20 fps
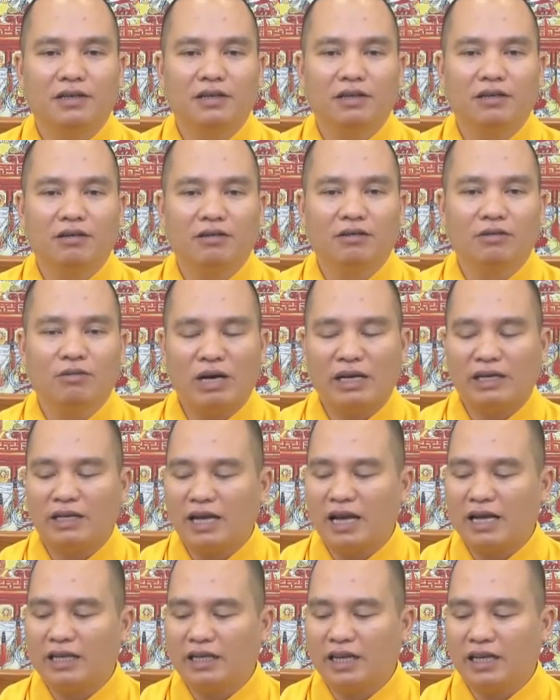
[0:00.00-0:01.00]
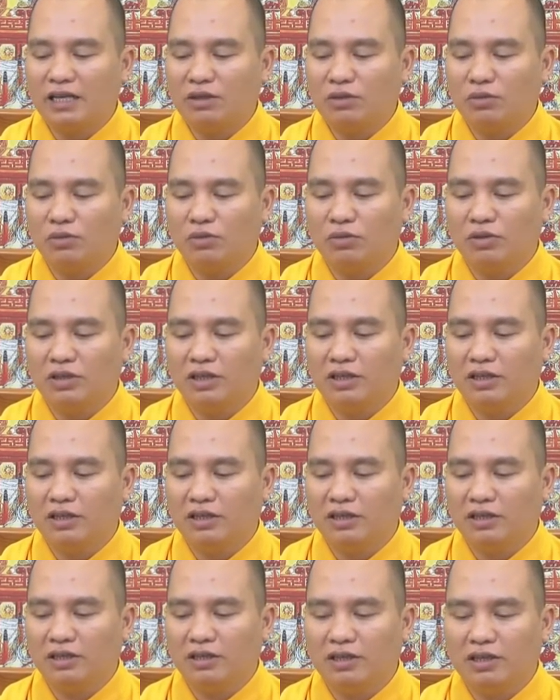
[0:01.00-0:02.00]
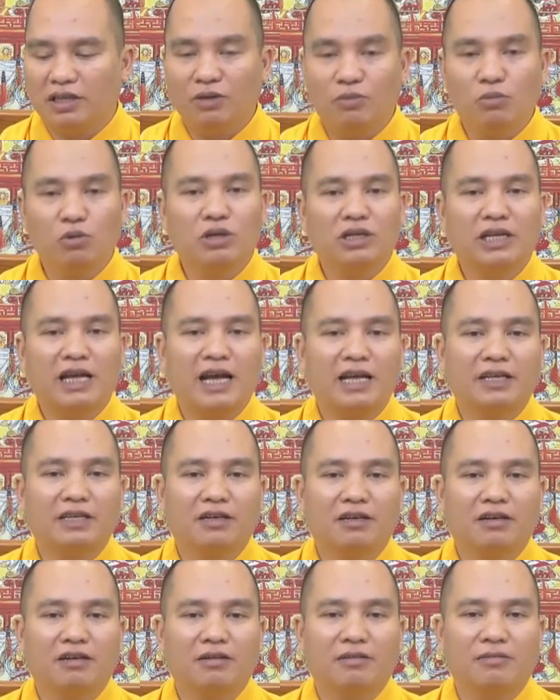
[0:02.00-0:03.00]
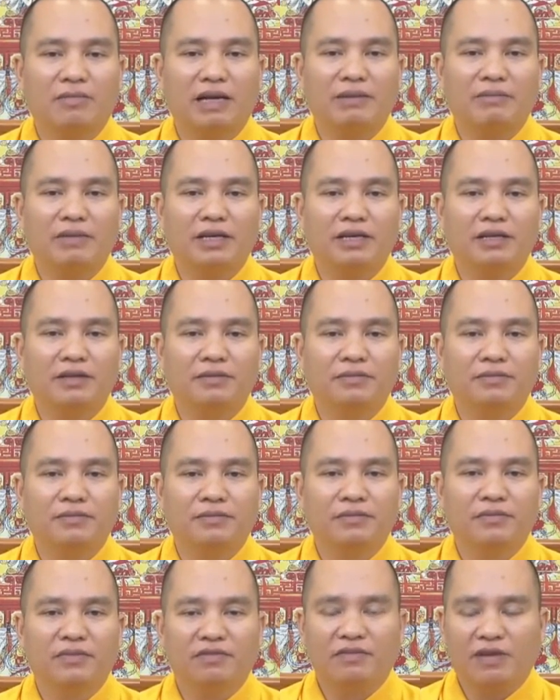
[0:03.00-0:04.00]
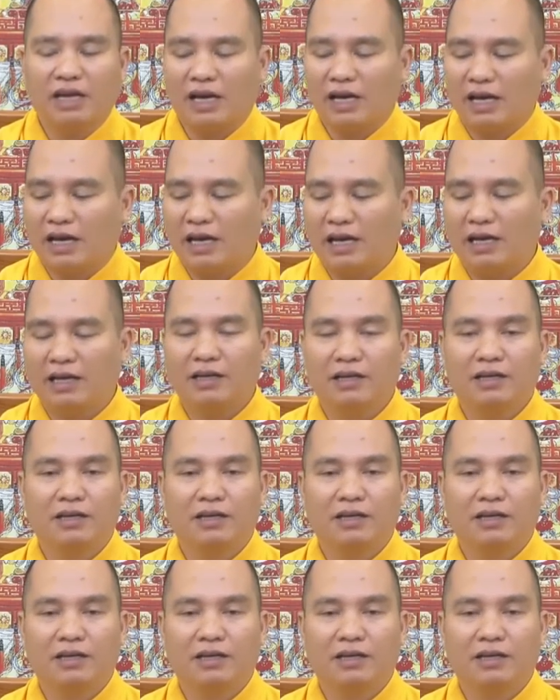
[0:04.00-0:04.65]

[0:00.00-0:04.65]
À, oan gia trái chủ thì đều buông tha cho mẹ mình. Và